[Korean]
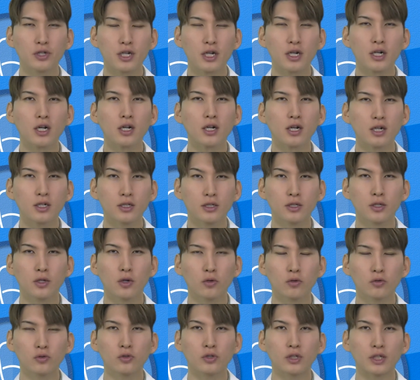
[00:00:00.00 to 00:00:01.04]
착각하는
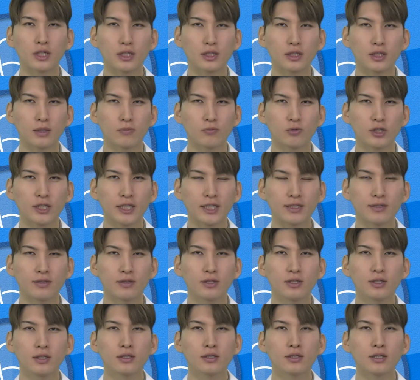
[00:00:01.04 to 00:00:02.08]
경우도 있기 때문에
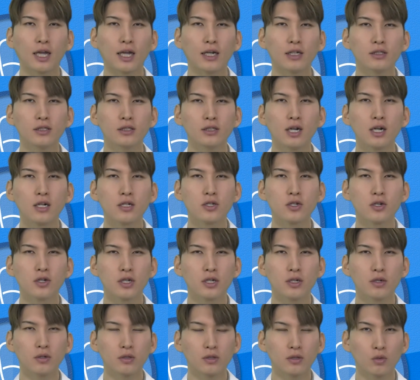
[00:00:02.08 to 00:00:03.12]
다른
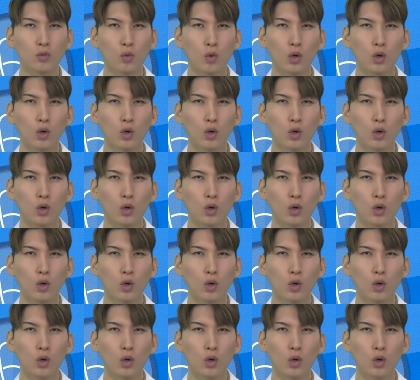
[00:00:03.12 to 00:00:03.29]
의학적인